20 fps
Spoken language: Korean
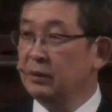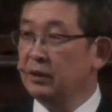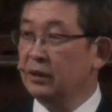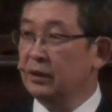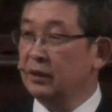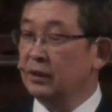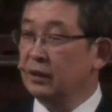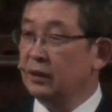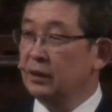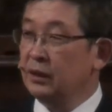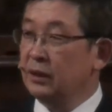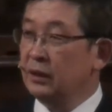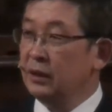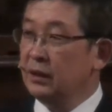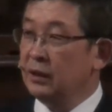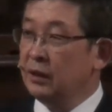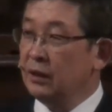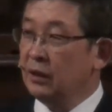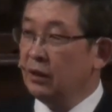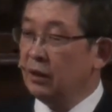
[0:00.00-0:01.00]
여러분
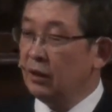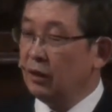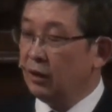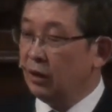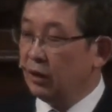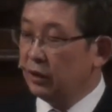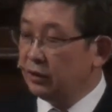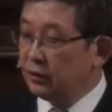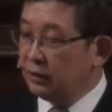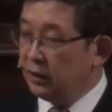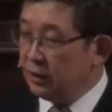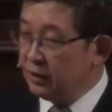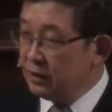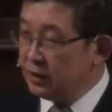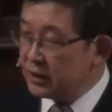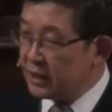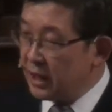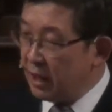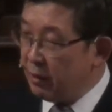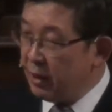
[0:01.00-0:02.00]

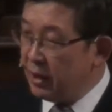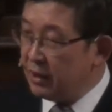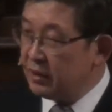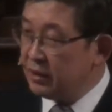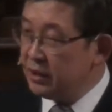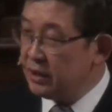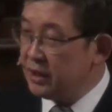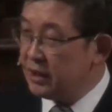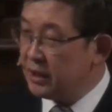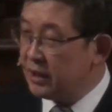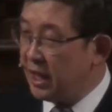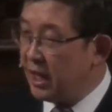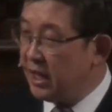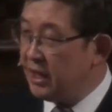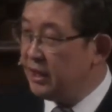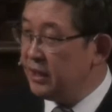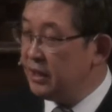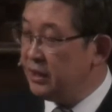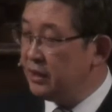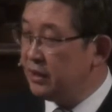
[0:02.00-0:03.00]
어떤 사회든지
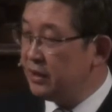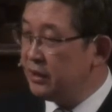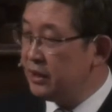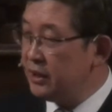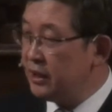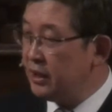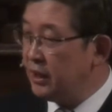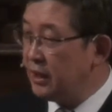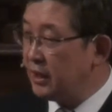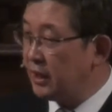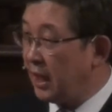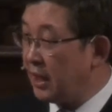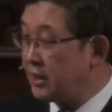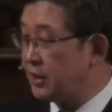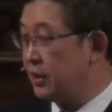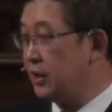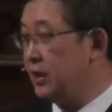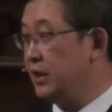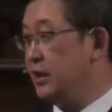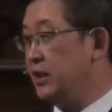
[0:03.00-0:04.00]
개인이든지
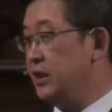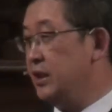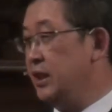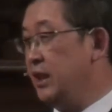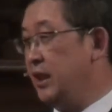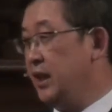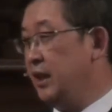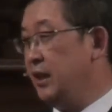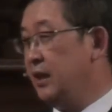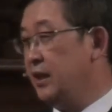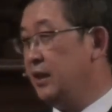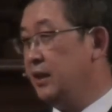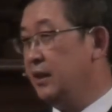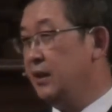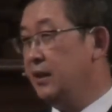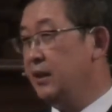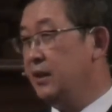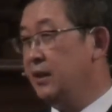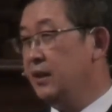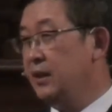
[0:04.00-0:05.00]
가정이든지
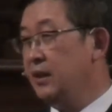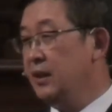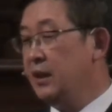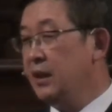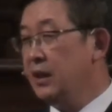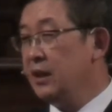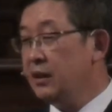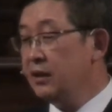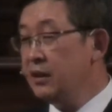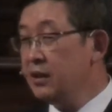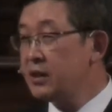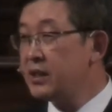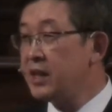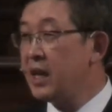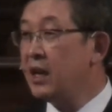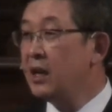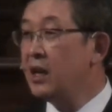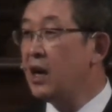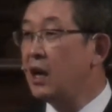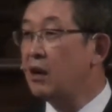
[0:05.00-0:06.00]

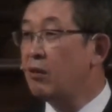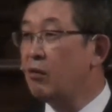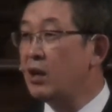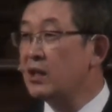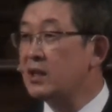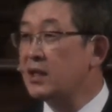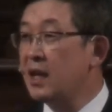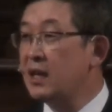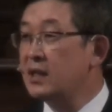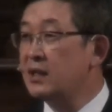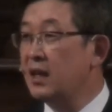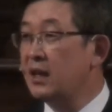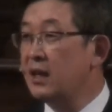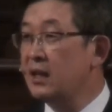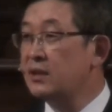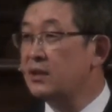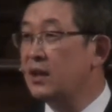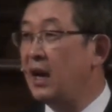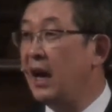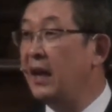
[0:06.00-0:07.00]
그 생각과
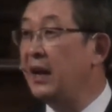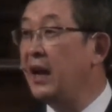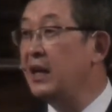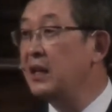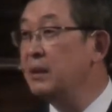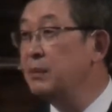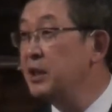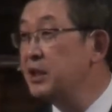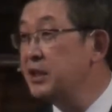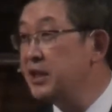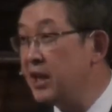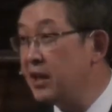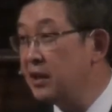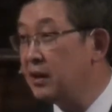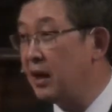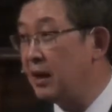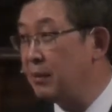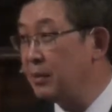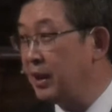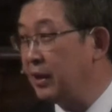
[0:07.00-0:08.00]
사상에서 하나님을
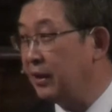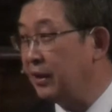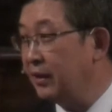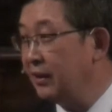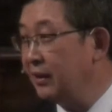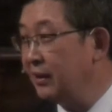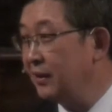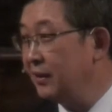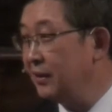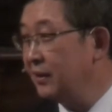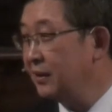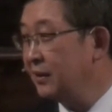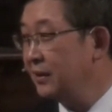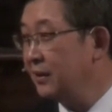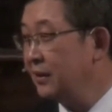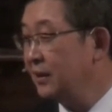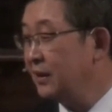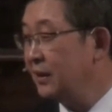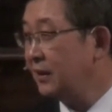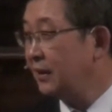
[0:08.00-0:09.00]
제거하면
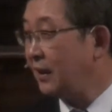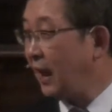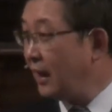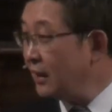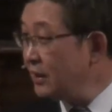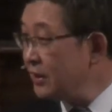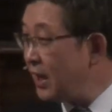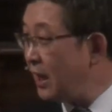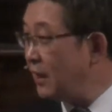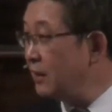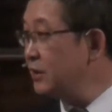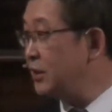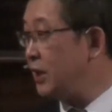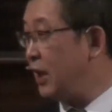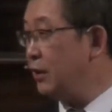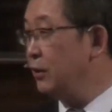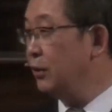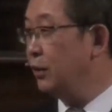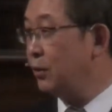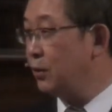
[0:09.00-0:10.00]

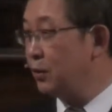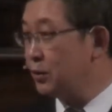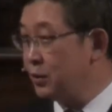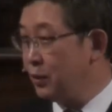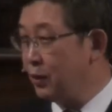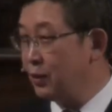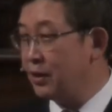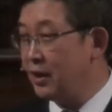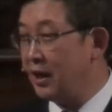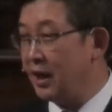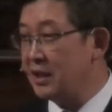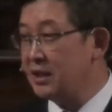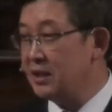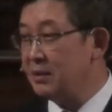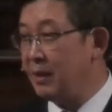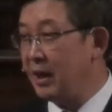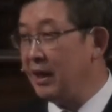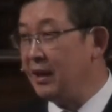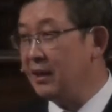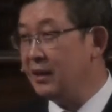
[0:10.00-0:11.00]
당장은 자유롭고 좋을 것
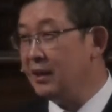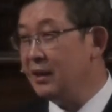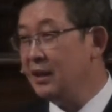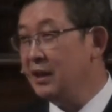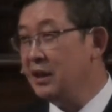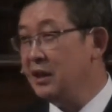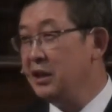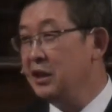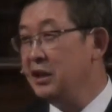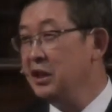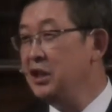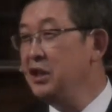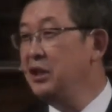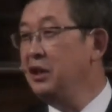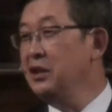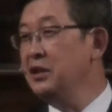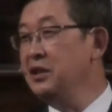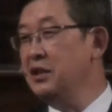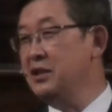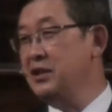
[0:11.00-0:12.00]
같지만
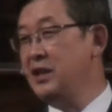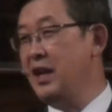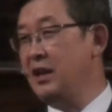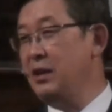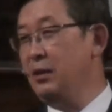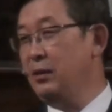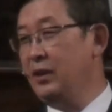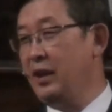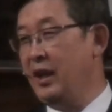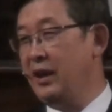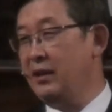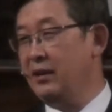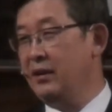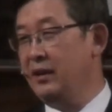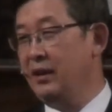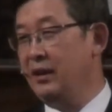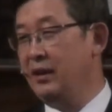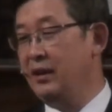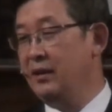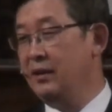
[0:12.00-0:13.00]
이런 현상이
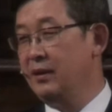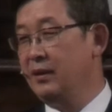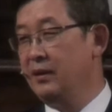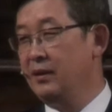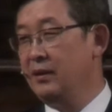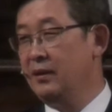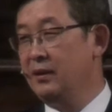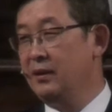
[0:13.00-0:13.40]
온다는 거예요.